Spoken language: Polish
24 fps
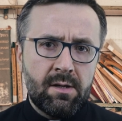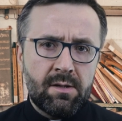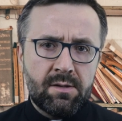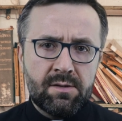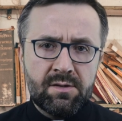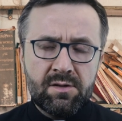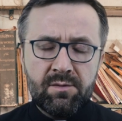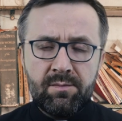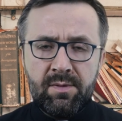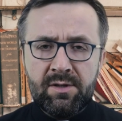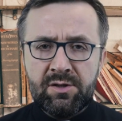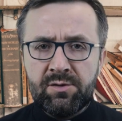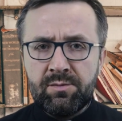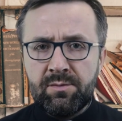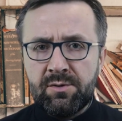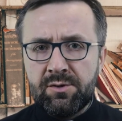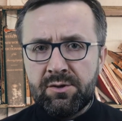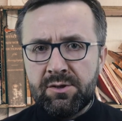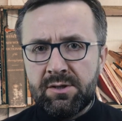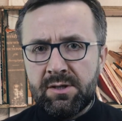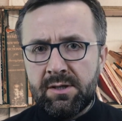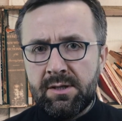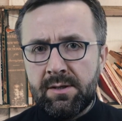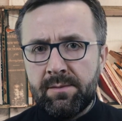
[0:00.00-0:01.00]
Zobaczmy,
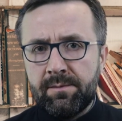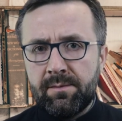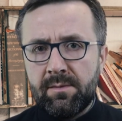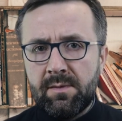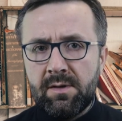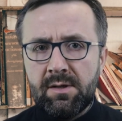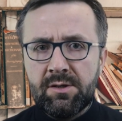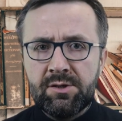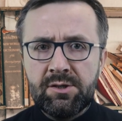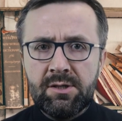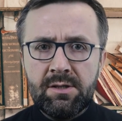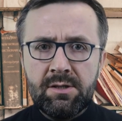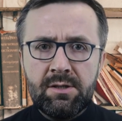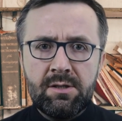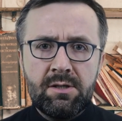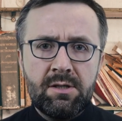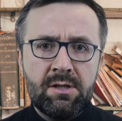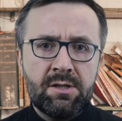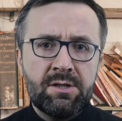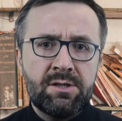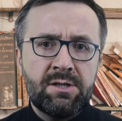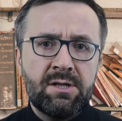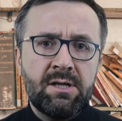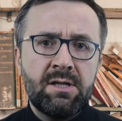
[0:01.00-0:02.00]
że jeżeli
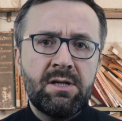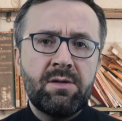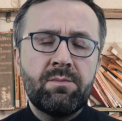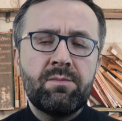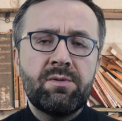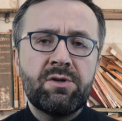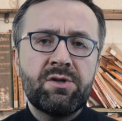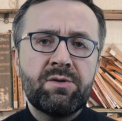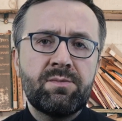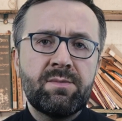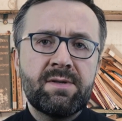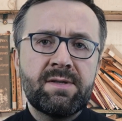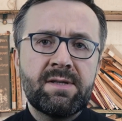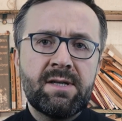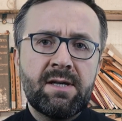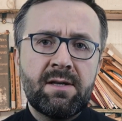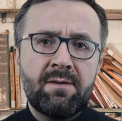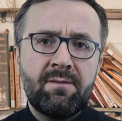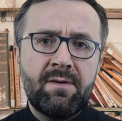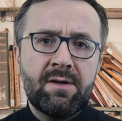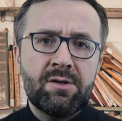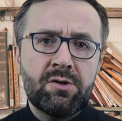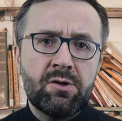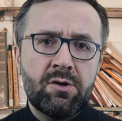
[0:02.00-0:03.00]
nie chcielibyśmy
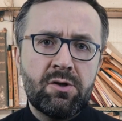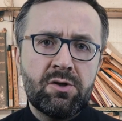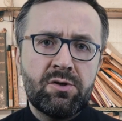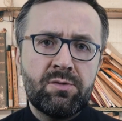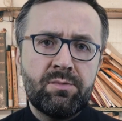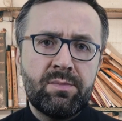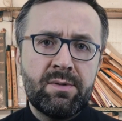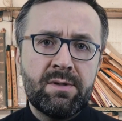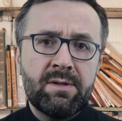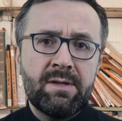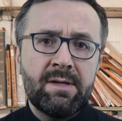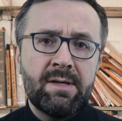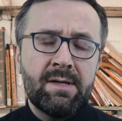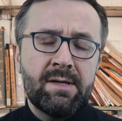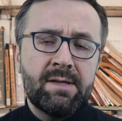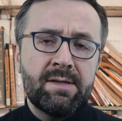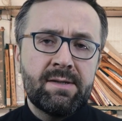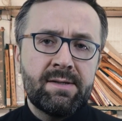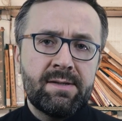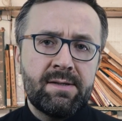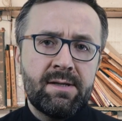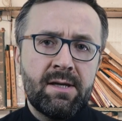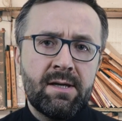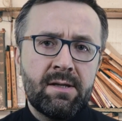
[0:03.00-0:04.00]
zerwać choćby
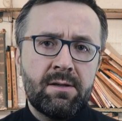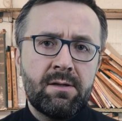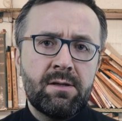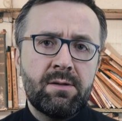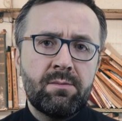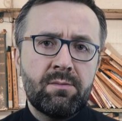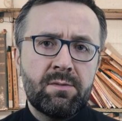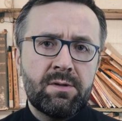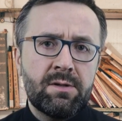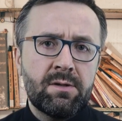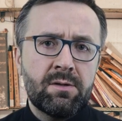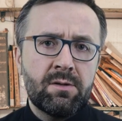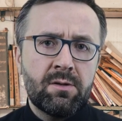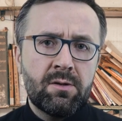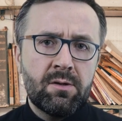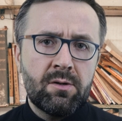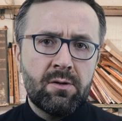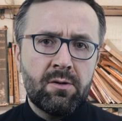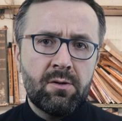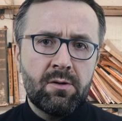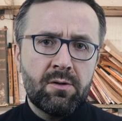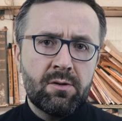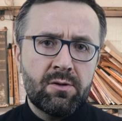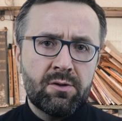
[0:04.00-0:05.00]
z jednym
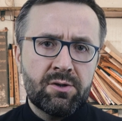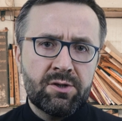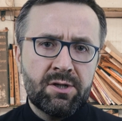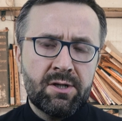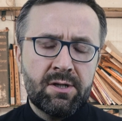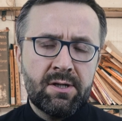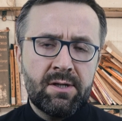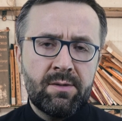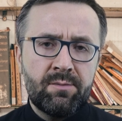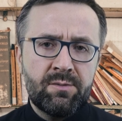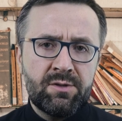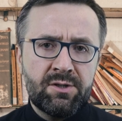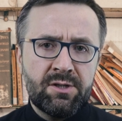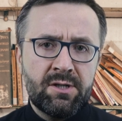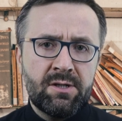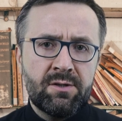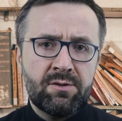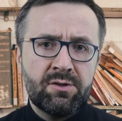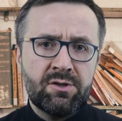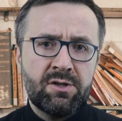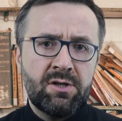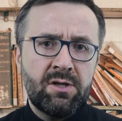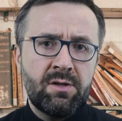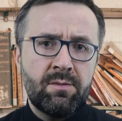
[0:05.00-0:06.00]
tylko grzechem
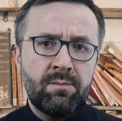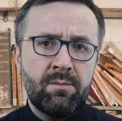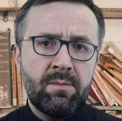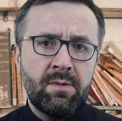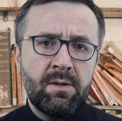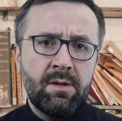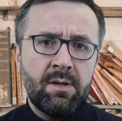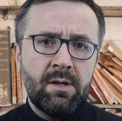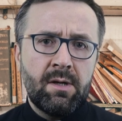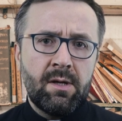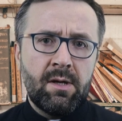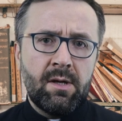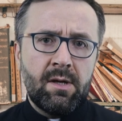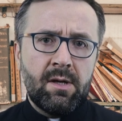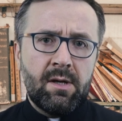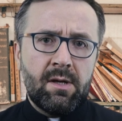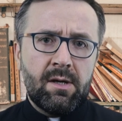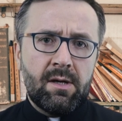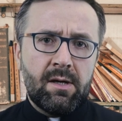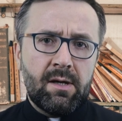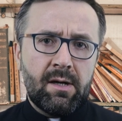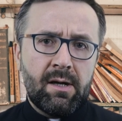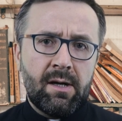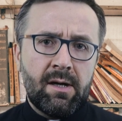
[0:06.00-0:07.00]
ciężkim,
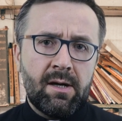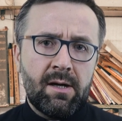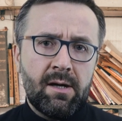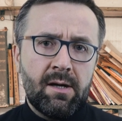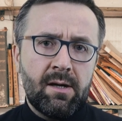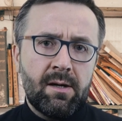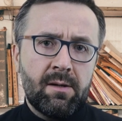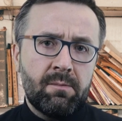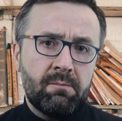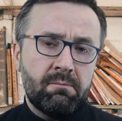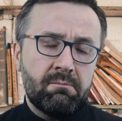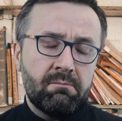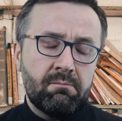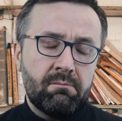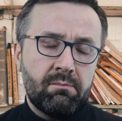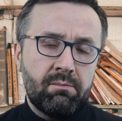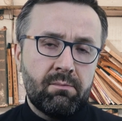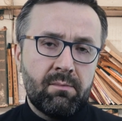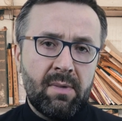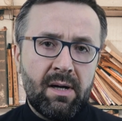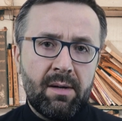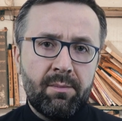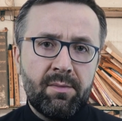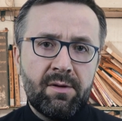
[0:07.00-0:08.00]
a
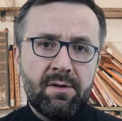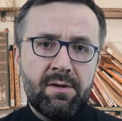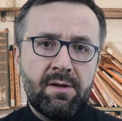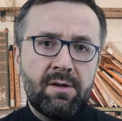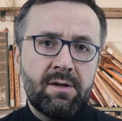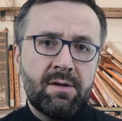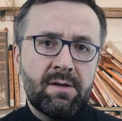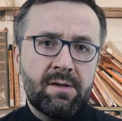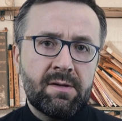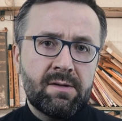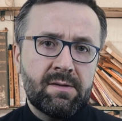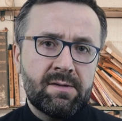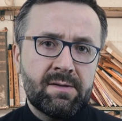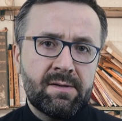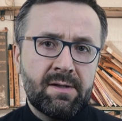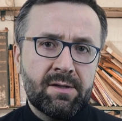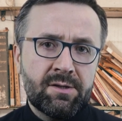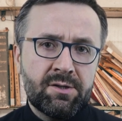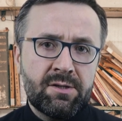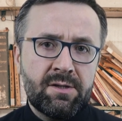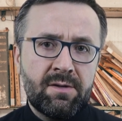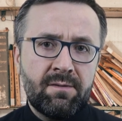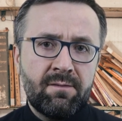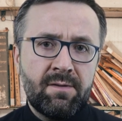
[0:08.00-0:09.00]
mamy ich
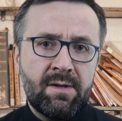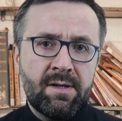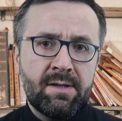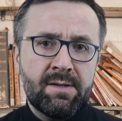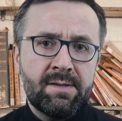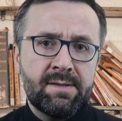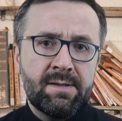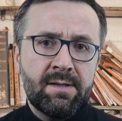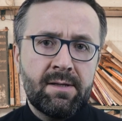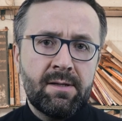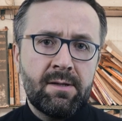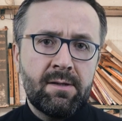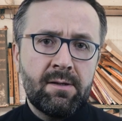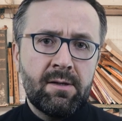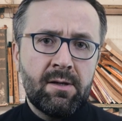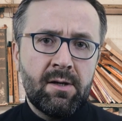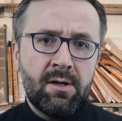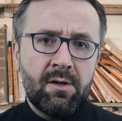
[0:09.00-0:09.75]
znacznie więcej,